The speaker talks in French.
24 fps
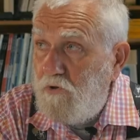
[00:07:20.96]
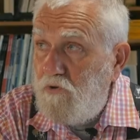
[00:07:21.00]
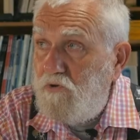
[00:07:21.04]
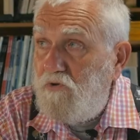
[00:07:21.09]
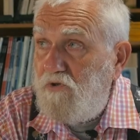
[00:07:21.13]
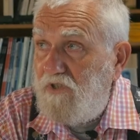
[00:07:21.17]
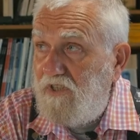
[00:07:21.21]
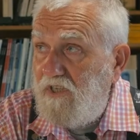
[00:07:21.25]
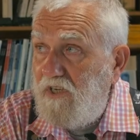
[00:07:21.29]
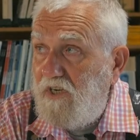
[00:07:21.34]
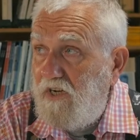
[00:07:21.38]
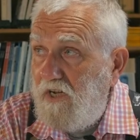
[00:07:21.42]
que
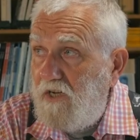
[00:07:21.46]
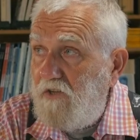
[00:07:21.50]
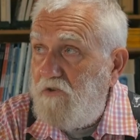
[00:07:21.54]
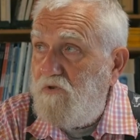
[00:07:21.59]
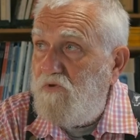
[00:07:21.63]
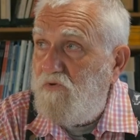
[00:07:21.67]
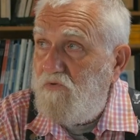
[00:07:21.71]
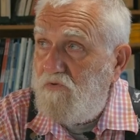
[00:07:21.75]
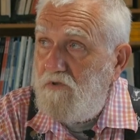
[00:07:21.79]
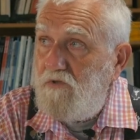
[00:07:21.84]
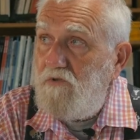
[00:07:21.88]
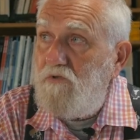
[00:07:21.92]
du
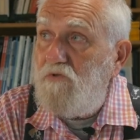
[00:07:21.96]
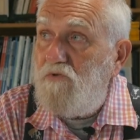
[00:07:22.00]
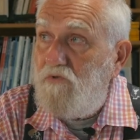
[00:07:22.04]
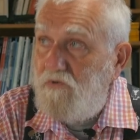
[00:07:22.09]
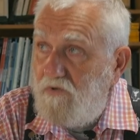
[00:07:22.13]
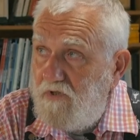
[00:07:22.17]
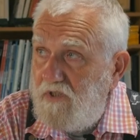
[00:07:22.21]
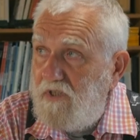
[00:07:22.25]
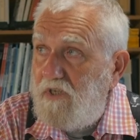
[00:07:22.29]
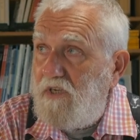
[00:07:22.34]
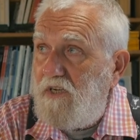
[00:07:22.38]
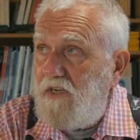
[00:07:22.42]
scénario,
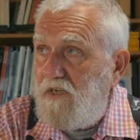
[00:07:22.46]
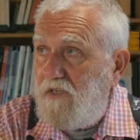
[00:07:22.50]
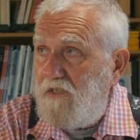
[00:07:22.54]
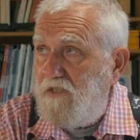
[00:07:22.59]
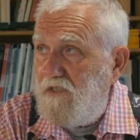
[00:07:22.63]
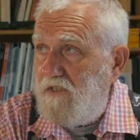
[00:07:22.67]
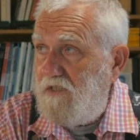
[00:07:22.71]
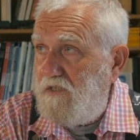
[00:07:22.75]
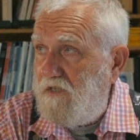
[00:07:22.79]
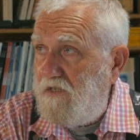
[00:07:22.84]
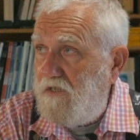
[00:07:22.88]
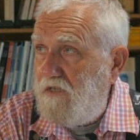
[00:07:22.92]
du
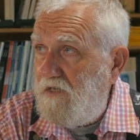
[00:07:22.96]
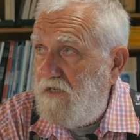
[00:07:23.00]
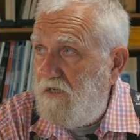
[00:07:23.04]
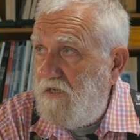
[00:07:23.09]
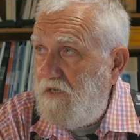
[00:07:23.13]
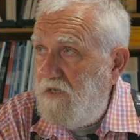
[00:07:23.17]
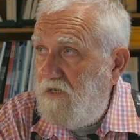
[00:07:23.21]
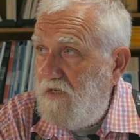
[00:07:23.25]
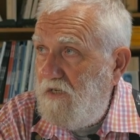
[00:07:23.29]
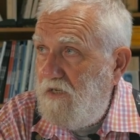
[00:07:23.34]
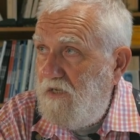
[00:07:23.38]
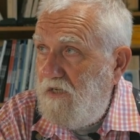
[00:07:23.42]
scénariste.
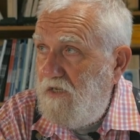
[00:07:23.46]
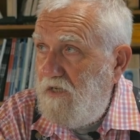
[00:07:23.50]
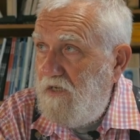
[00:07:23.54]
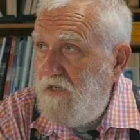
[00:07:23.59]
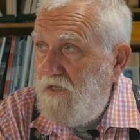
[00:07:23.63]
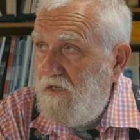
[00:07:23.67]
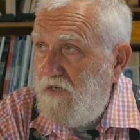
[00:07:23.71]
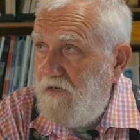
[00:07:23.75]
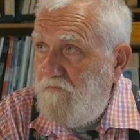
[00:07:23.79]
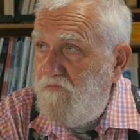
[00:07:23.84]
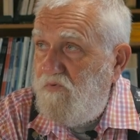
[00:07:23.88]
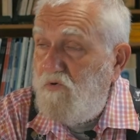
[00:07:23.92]

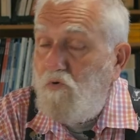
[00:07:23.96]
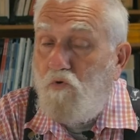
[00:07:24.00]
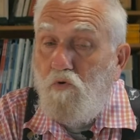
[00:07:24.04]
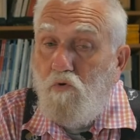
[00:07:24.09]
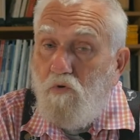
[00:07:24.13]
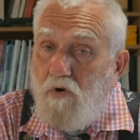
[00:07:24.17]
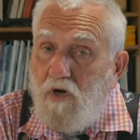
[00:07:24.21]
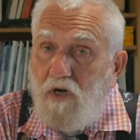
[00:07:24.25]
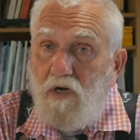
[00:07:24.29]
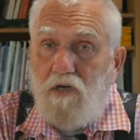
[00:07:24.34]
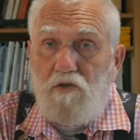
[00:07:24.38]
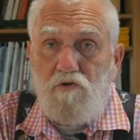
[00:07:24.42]

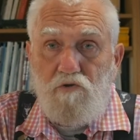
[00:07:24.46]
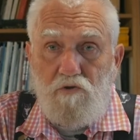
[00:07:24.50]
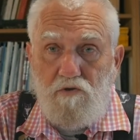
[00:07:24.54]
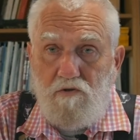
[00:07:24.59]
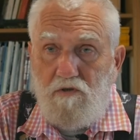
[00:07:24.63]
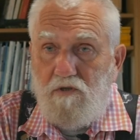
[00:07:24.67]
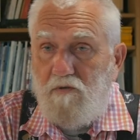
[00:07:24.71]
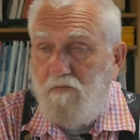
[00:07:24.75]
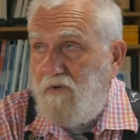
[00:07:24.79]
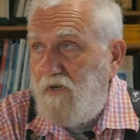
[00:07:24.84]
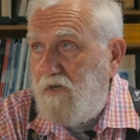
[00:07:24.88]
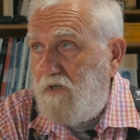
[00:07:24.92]
Pourquoi Je ne
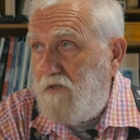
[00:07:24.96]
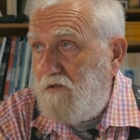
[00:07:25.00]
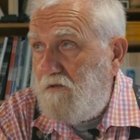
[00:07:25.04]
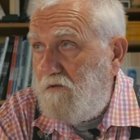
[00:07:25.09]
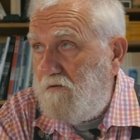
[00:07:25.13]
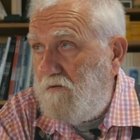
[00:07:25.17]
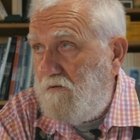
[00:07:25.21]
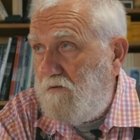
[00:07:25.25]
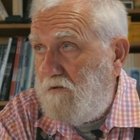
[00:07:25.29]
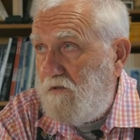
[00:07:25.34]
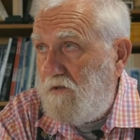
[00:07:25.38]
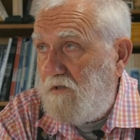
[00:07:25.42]
sais pas.
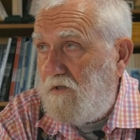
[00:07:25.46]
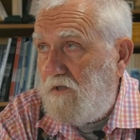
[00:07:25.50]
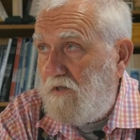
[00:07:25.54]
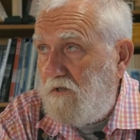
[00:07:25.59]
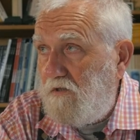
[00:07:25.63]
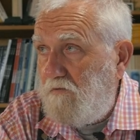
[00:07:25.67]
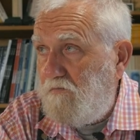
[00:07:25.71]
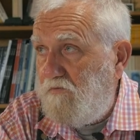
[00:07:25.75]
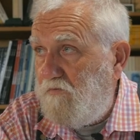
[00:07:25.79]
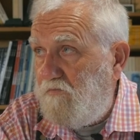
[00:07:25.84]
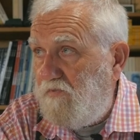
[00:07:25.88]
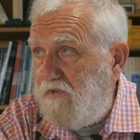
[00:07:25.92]

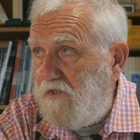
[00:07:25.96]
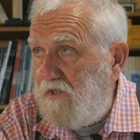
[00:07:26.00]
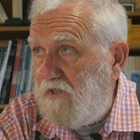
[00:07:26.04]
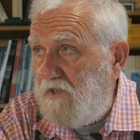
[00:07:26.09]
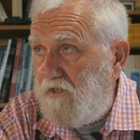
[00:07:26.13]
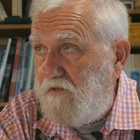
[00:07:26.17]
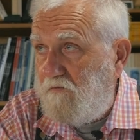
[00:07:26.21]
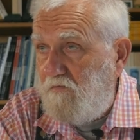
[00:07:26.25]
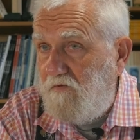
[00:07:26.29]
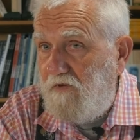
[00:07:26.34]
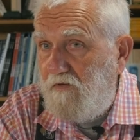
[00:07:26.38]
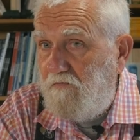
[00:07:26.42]
je ne peux pas
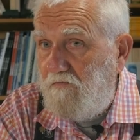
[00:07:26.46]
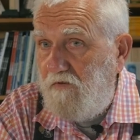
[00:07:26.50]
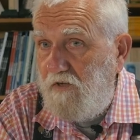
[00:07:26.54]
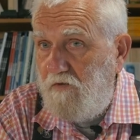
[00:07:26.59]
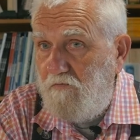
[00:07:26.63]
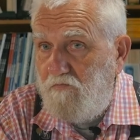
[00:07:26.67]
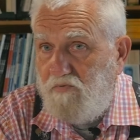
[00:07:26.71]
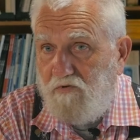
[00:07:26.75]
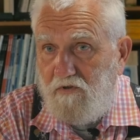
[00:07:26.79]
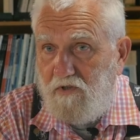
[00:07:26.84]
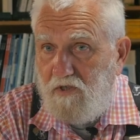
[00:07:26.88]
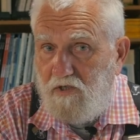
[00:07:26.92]
l'exprimer,
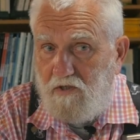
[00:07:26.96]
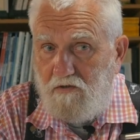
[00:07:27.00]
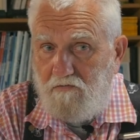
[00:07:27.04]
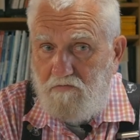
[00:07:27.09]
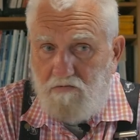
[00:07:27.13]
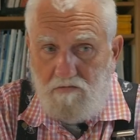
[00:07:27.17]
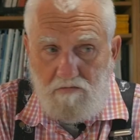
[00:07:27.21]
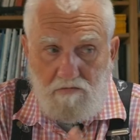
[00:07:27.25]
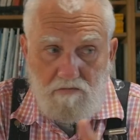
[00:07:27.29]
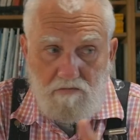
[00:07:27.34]
peut-être.